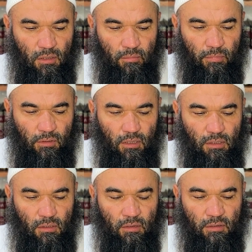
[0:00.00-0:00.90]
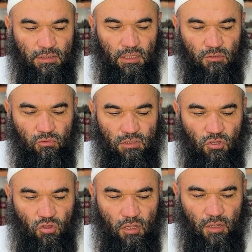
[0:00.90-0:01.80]
Мирдат рассказывал, я
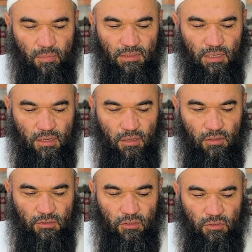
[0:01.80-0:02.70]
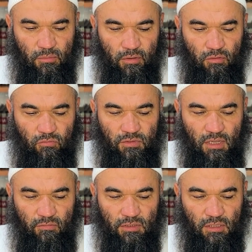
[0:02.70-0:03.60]
слышал, как посланник Аллаха сам говорил, в
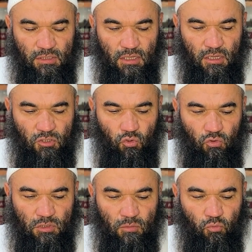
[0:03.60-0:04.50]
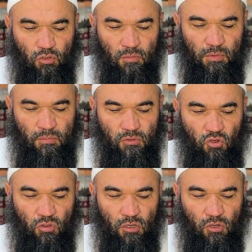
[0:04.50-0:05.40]
день воскресения солнце будет
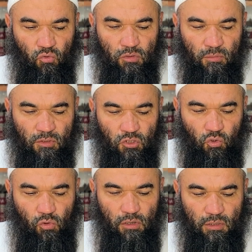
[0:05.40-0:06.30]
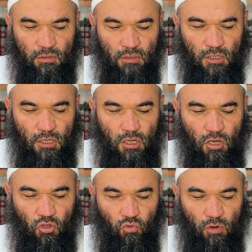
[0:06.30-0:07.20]
приближено к людям настолько,
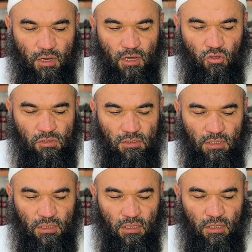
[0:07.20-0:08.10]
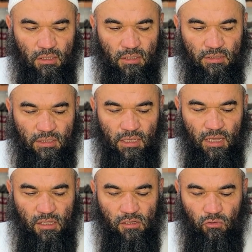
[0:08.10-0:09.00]
что окажется от них на
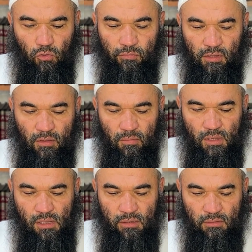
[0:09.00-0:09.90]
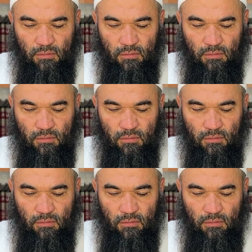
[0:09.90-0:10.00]
расстоянии ровная миля.